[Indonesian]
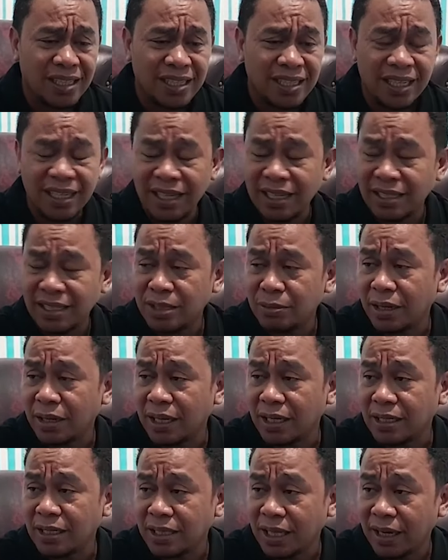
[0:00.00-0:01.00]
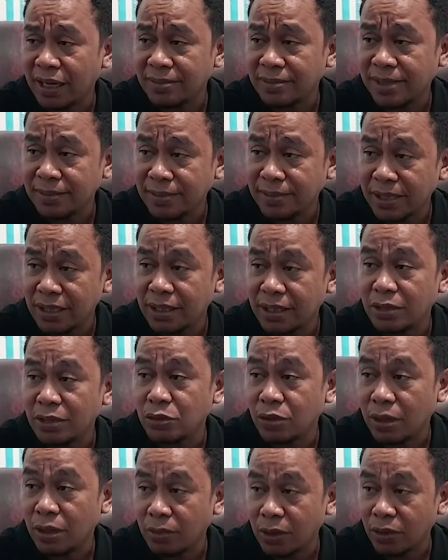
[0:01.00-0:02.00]
Saya secara pribadi menganggap
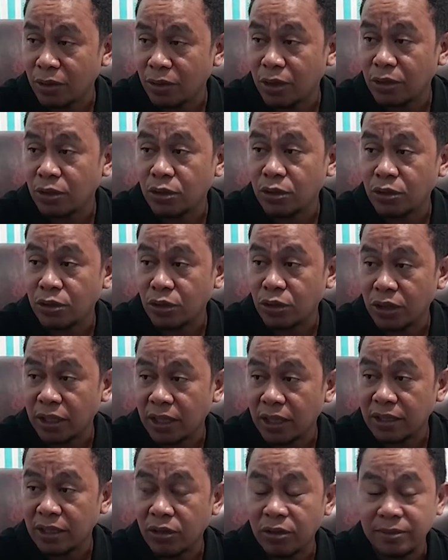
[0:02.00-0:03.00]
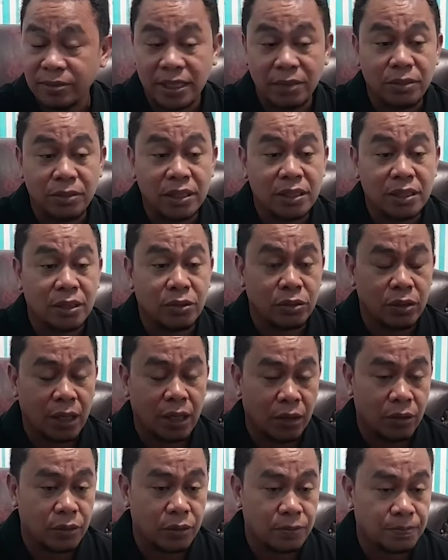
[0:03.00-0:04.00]
keputusan DPP PAN Pusat ini secara
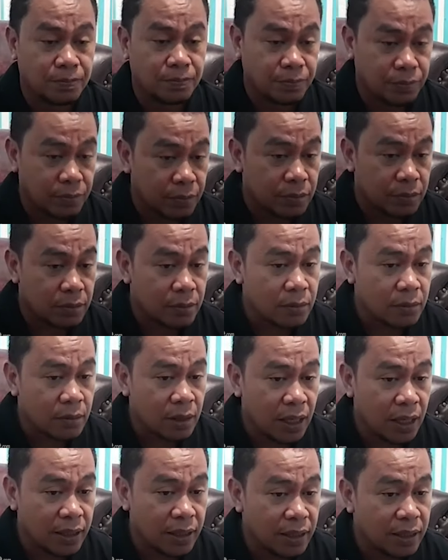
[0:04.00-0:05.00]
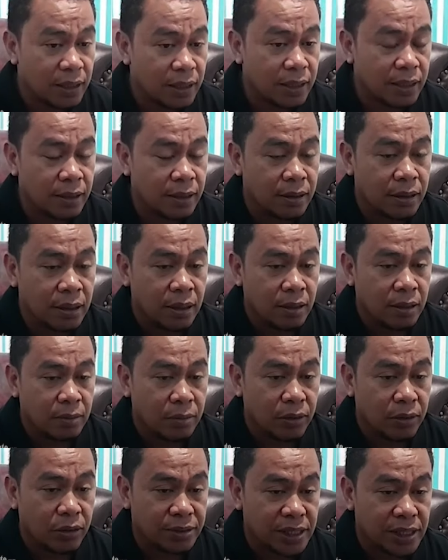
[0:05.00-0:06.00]
sepihak karena sama sekali tak melibatkan
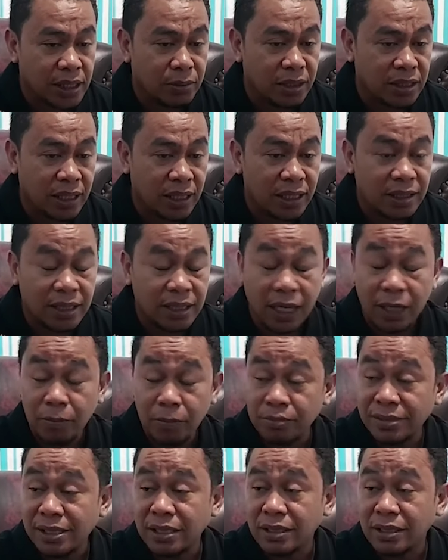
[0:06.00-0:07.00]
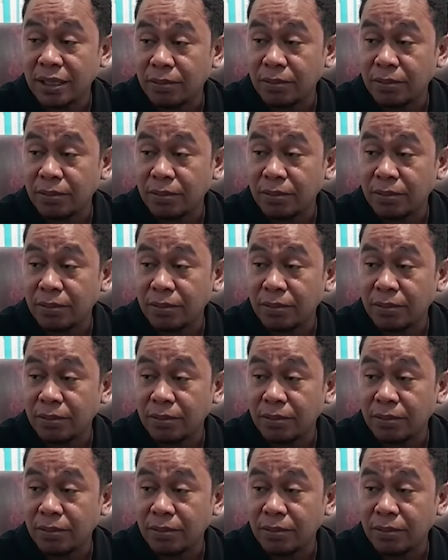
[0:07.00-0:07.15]
pengurus DPW PAN Maluku Utara,